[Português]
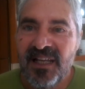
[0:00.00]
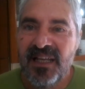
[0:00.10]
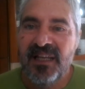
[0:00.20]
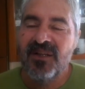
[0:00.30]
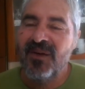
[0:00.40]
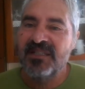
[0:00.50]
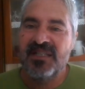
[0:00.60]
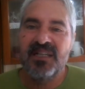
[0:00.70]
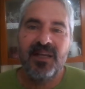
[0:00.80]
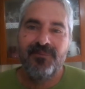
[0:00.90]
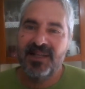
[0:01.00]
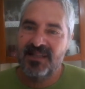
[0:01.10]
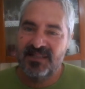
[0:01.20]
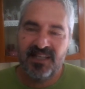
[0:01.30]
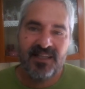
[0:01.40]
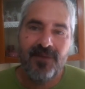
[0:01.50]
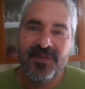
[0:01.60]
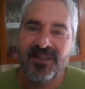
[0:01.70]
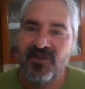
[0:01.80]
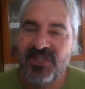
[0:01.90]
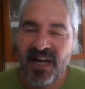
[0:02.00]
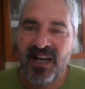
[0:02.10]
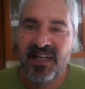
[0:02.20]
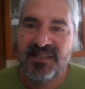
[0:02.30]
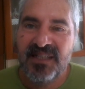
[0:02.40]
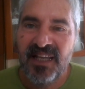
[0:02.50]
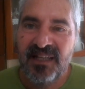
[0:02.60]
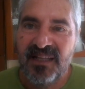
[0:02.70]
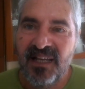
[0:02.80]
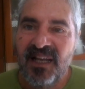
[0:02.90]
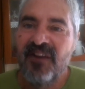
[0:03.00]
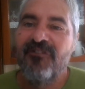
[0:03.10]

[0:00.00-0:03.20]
E não adianta apenas entrar porque não gera receita.